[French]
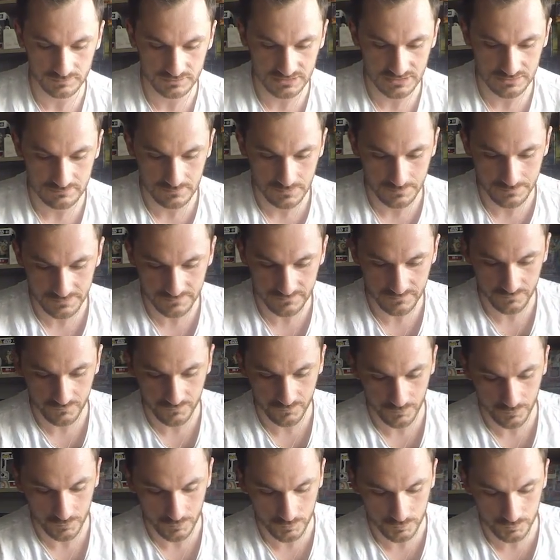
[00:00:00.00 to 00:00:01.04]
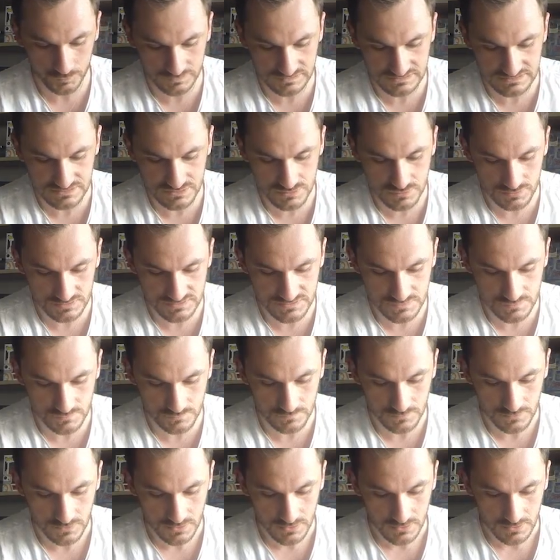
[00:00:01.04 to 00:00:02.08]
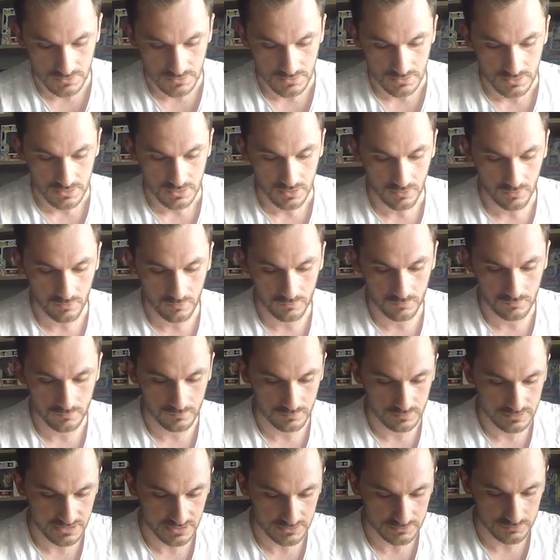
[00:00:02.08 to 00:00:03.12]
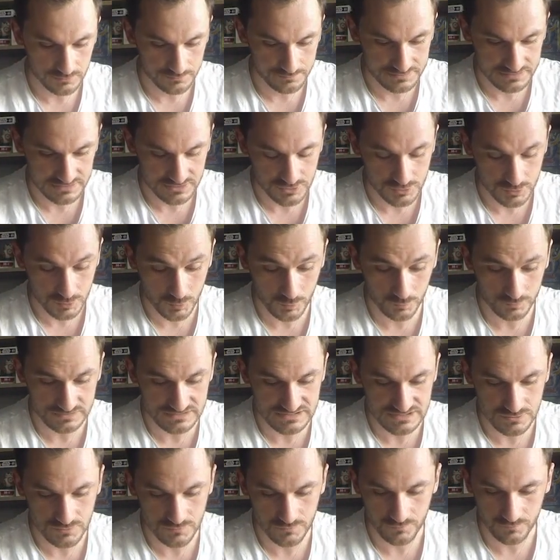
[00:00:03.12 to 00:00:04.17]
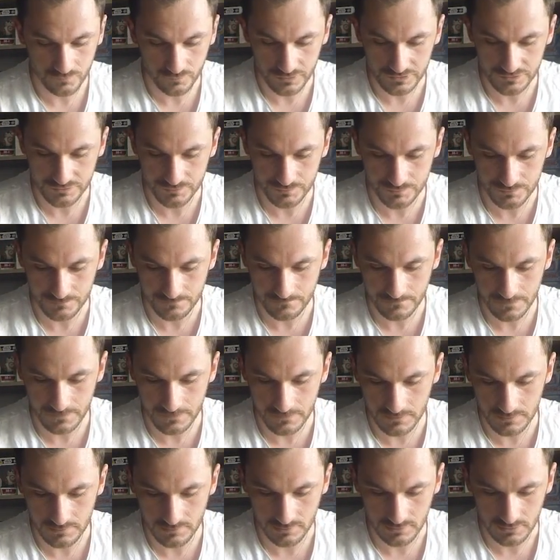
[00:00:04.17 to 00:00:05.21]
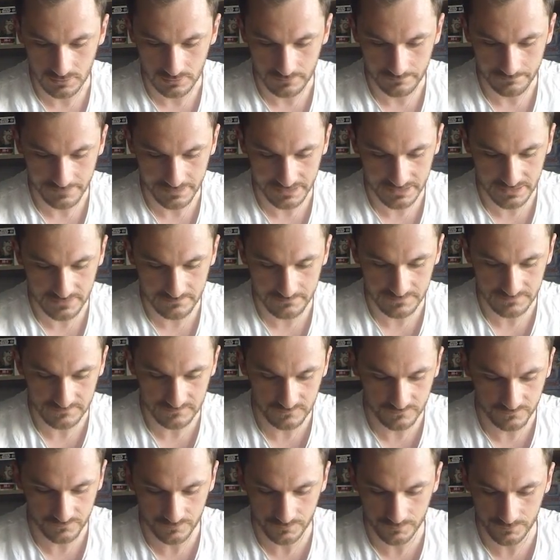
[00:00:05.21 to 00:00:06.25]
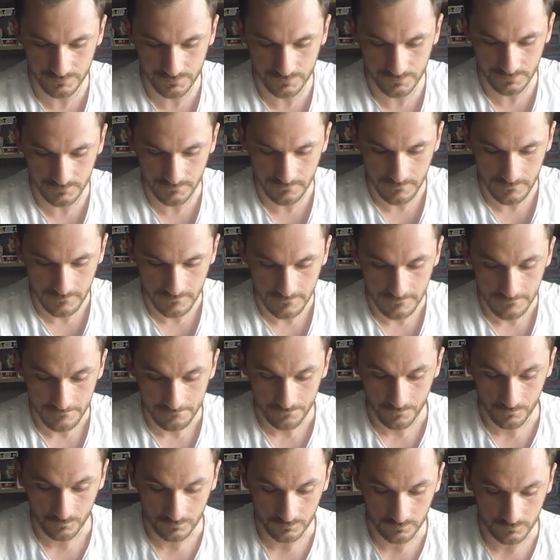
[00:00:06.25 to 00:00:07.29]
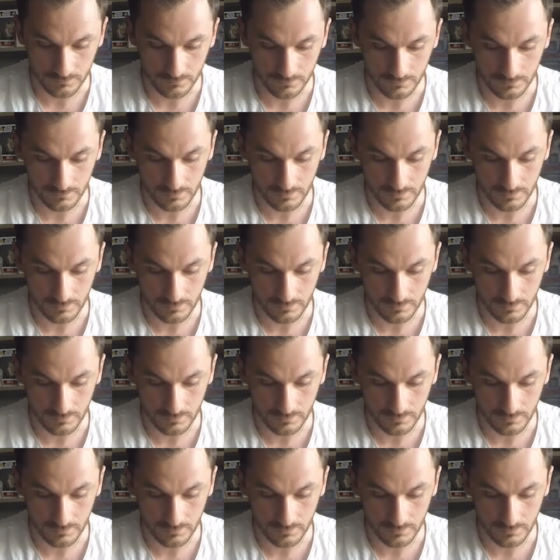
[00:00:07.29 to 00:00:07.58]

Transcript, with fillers: entraînement merce fourrure, toute situation en carte piège continue x2, euh, pagaille merce fourrure, donc euh,